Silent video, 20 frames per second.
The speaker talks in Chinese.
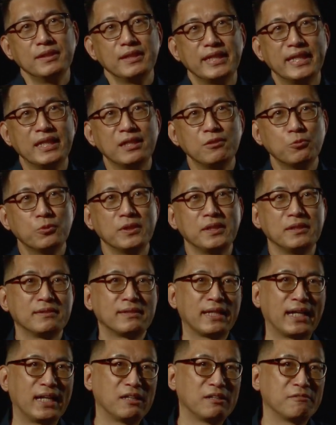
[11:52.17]
因为
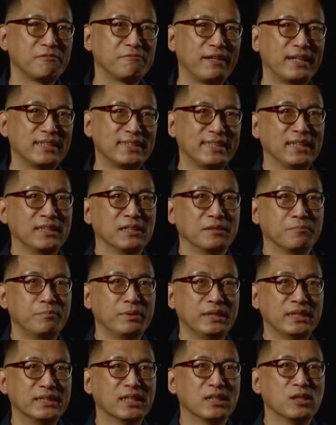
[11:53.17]
它发展的
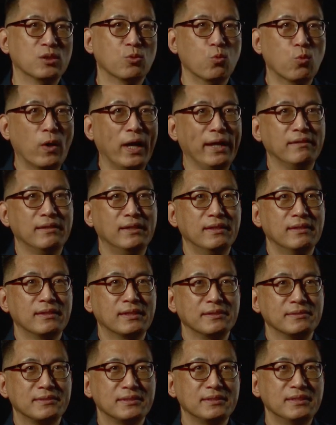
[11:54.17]
比较晚。
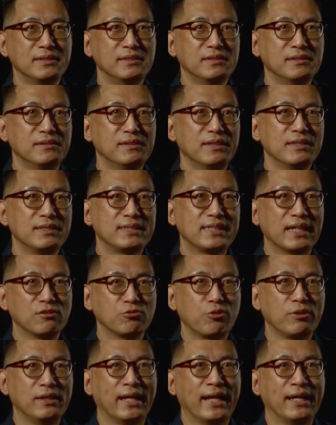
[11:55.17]
可是呢，相
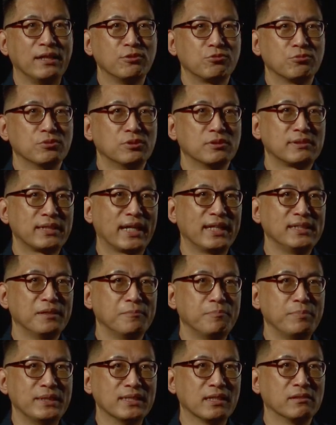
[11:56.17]
对来说，它也
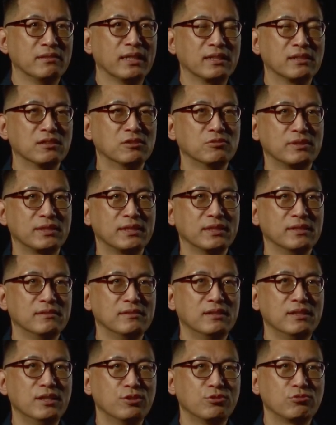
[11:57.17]
比较能够
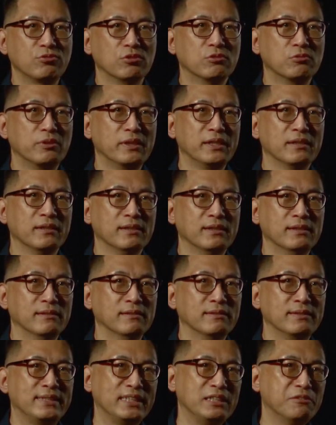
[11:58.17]
跟所谓
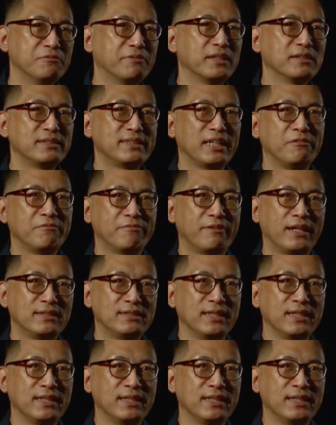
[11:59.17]
呃西方在发